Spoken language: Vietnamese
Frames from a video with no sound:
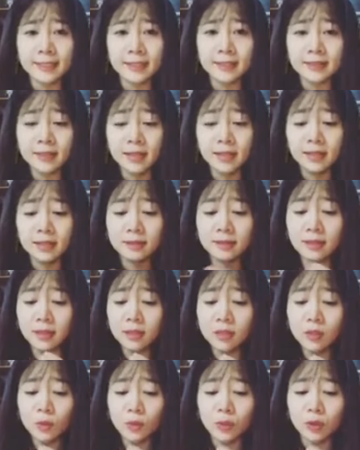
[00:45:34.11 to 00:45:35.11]
thì kết
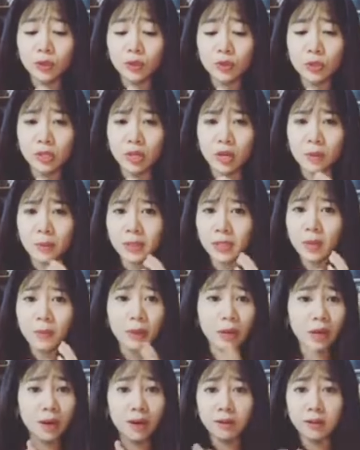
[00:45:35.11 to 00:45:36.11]
thúc của cái chuyện đó là mình thấy
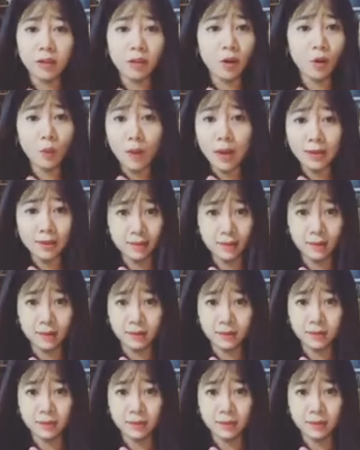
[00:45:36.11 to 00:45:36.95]
mình lo cho con quá trời